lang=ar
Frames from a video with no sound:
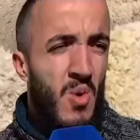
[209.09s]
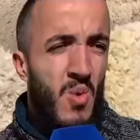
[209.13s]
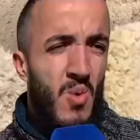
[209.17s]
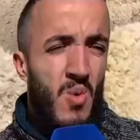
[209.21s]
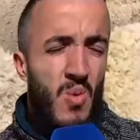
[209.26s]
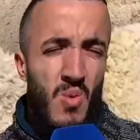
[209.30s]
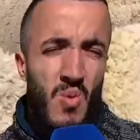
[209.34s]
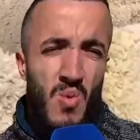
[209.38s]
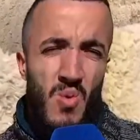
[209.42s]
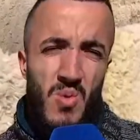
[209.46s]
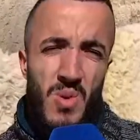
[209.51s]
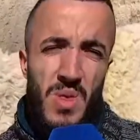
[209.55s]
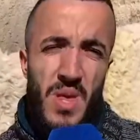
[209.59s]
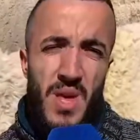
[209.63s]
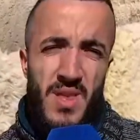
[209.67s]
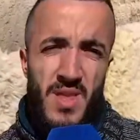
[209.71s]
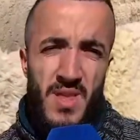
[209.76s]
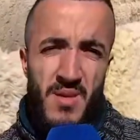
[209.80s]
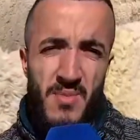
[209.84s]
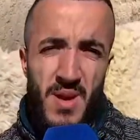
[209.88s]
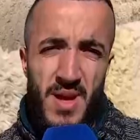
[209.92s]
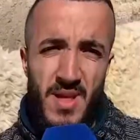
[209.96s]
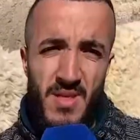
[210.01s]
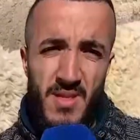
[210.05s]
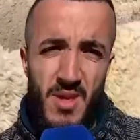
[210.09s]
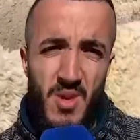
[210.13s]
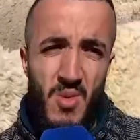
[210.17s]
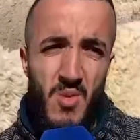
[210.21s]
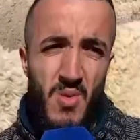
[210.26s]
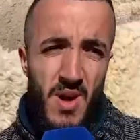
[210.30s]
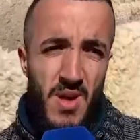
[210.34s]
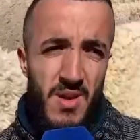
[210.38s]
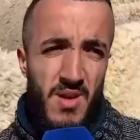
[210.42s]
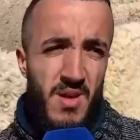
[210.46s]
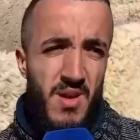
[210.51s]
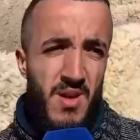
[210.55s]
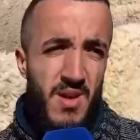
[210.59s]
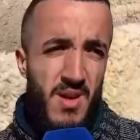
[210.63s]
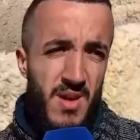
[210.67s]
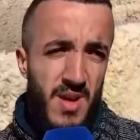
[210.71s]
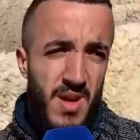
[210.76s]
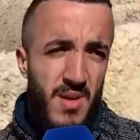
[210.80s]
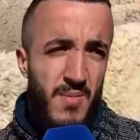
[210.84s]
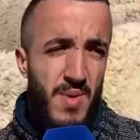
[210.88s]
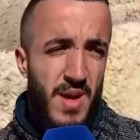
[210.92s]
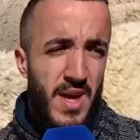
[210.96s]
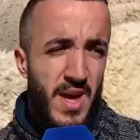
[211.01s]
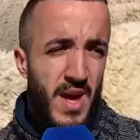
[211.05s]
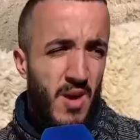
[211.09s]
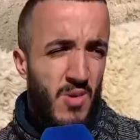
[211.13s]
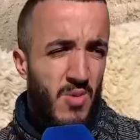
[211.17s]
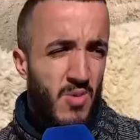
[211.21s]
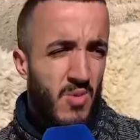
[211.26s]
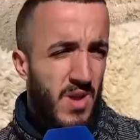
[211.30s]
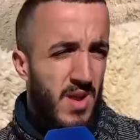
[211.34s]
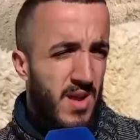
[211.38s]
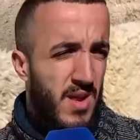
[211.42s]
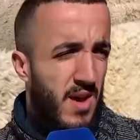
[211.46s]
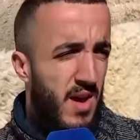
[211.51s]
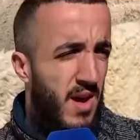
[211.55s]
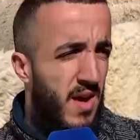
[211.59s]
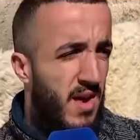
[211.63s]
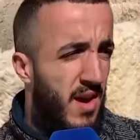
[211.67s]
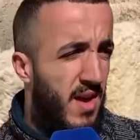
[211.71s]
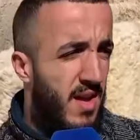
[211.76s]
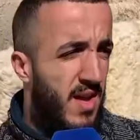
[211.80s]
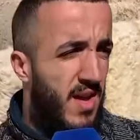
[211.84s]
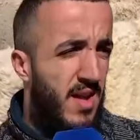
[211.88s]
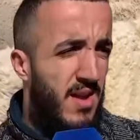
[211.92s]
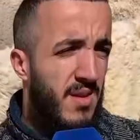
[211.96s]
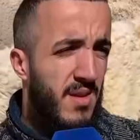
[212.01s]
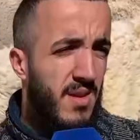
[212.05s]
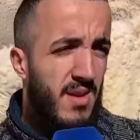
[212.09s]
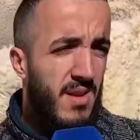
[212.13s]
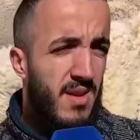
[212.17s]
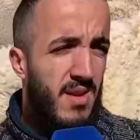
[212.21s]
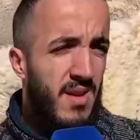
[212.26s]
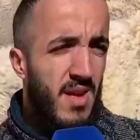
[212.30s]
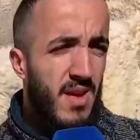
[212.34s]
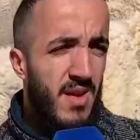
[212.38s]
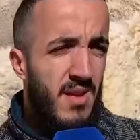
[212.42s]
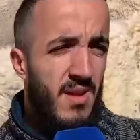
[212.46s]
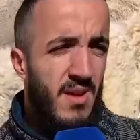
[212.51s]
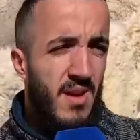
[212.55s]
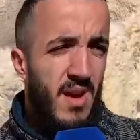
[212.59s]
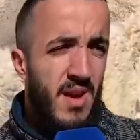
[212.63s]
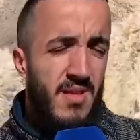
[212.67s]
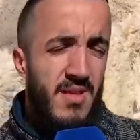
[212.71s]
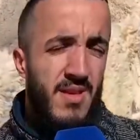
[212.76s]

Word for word: وضرب باغ تطوان آه، كما كيعاودوا عليا راه كان آه،